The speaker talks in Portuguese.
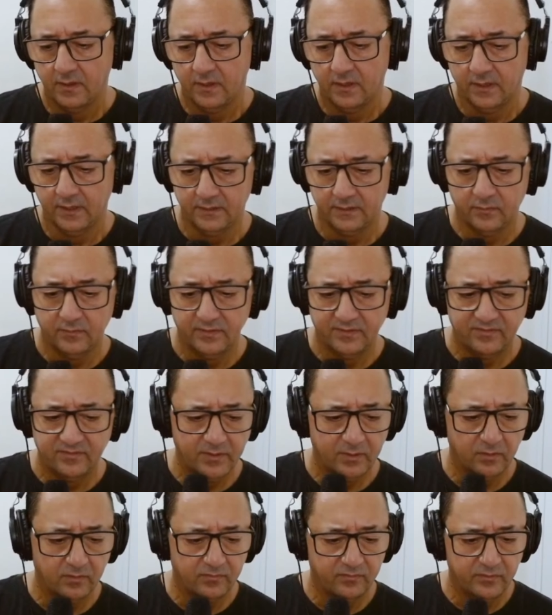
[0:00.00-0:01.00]
Então esse
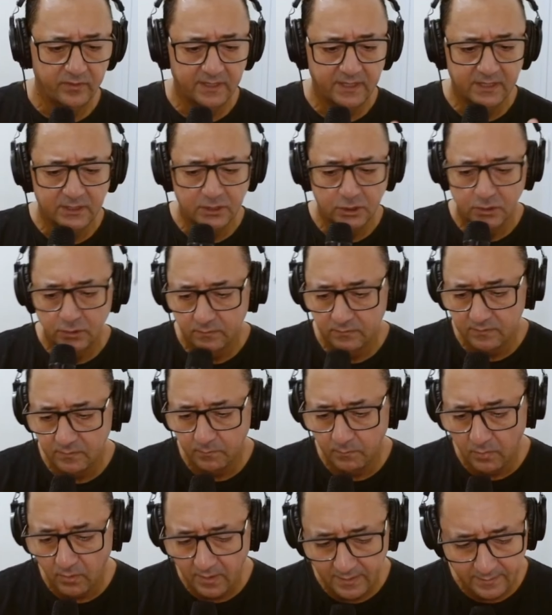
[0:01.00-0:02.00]
microfone aqui é show de
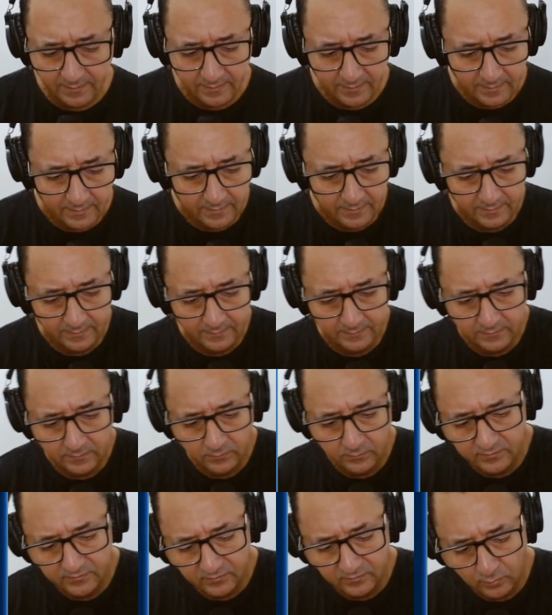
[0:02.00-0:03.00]
bola.
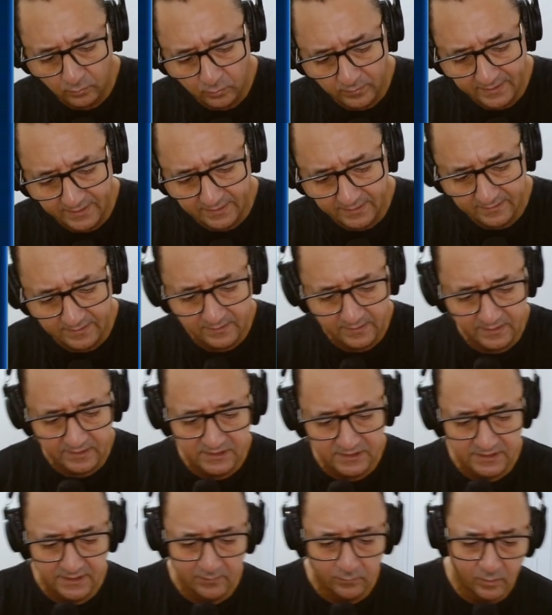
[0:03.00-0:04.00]
Então eu estou conectado aqui
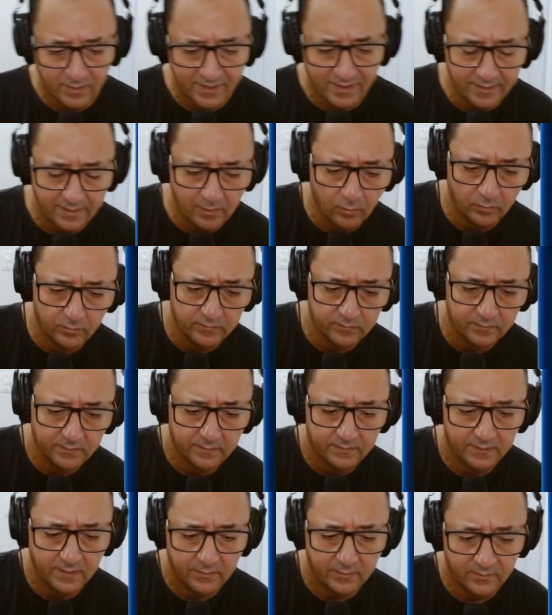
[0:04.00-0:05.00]
já no canal
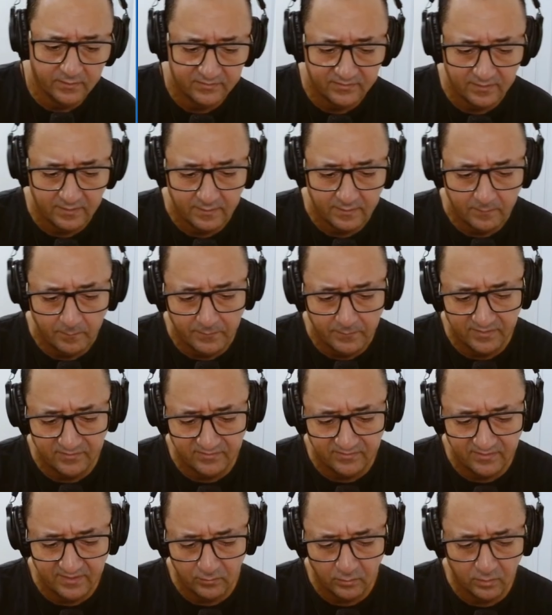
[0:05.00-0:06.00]
1 da nossa
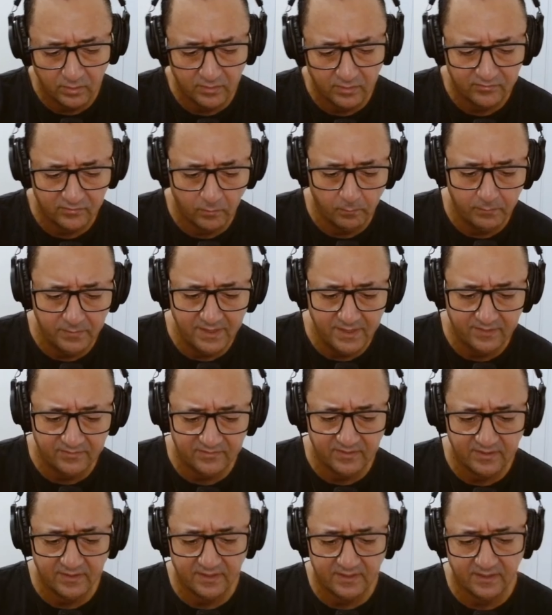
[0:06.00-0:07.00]
mesinha, do nosso
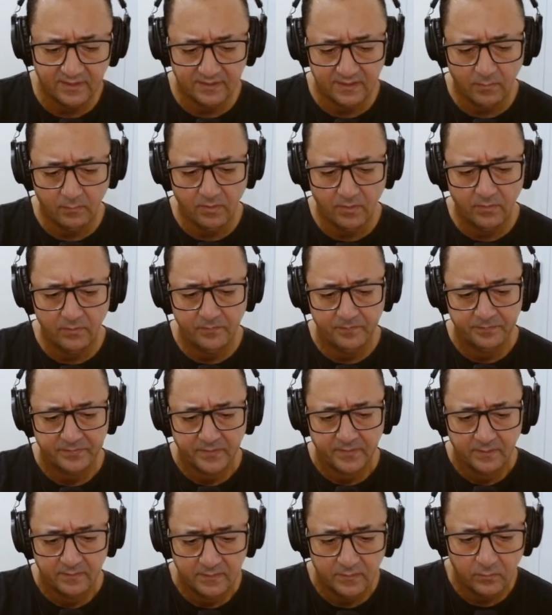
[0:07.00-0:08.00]
mixer aqui, tá bom?
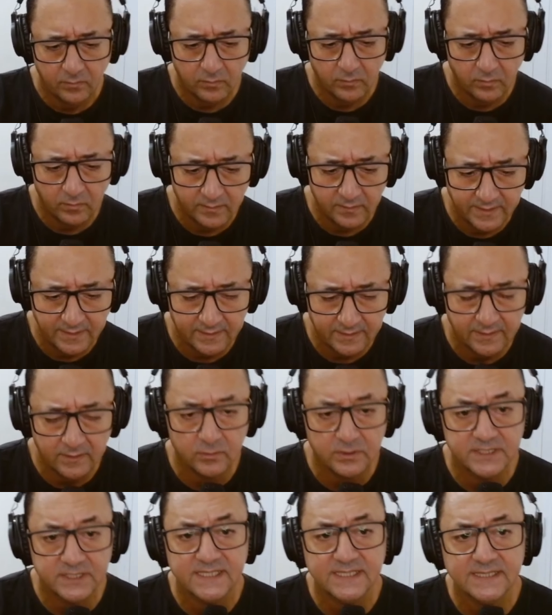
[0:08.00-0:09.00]
Então eu coloquei aqui
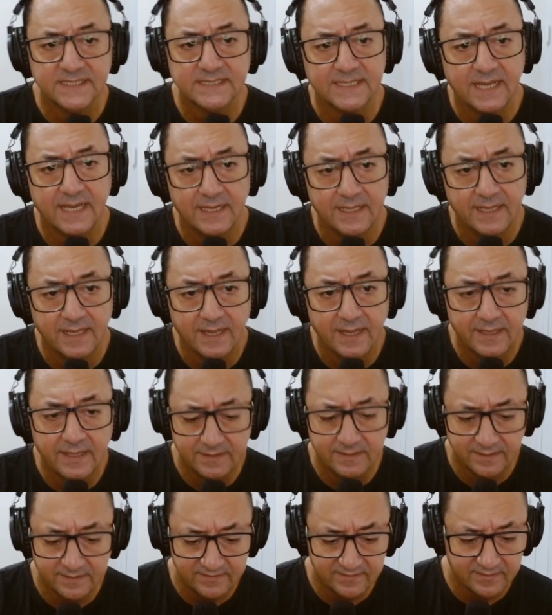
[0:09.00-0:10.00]
o XLR,
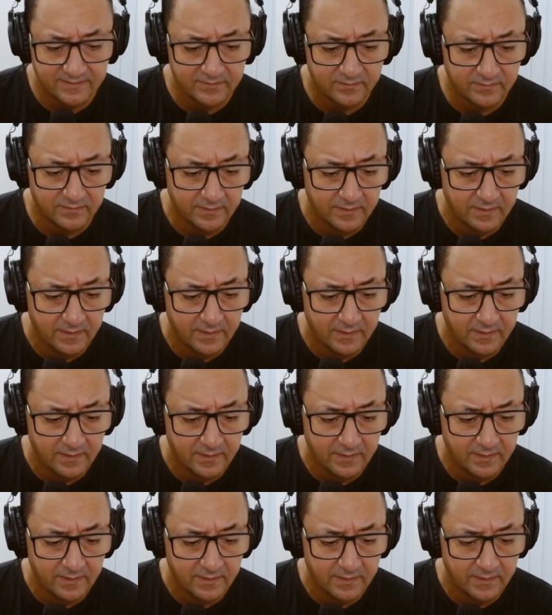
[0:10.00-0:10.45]
tá certo?